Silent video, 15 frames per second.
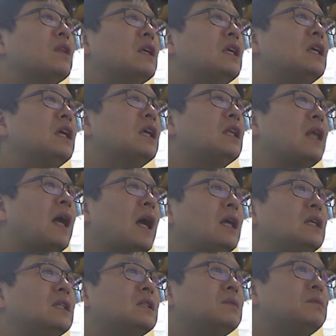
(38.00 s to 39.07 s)
이게 다
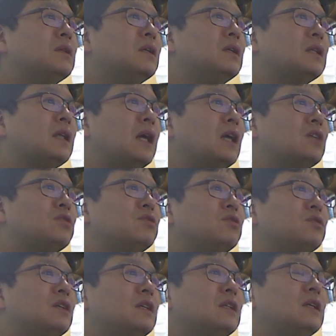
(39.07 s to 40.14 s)
있으면 이걸 다
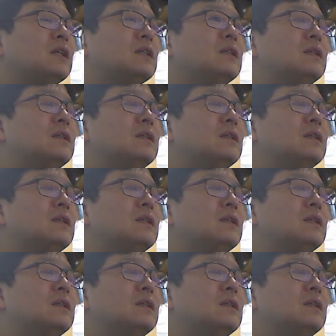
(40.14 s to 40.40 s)
수술하냐?